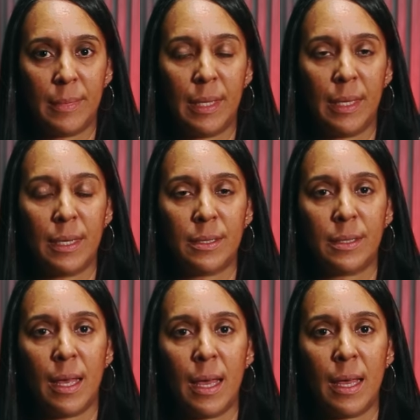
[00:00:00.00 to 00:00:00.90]
de,
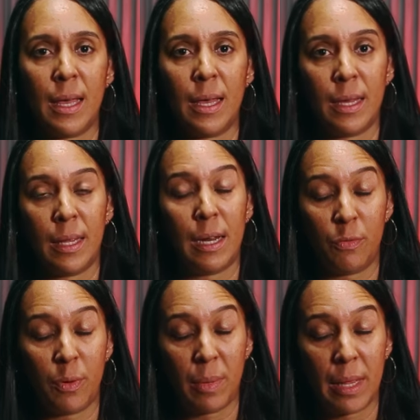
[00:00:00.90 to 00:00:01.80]
esta, de la
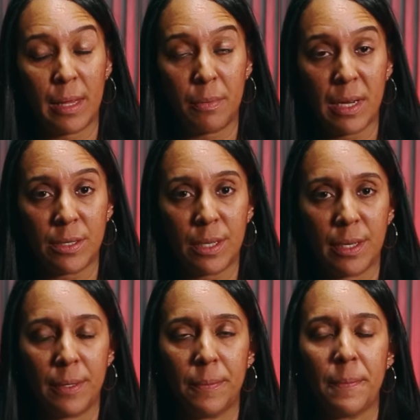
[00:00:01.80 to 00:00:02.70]
enfermedad del
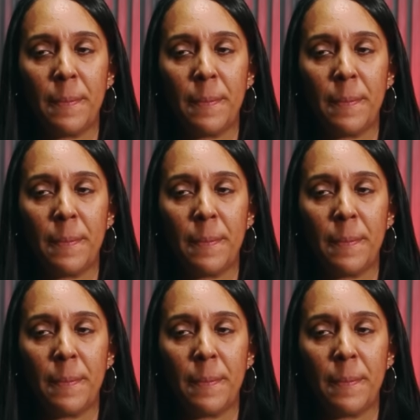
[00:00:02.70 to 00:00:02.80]
VHD,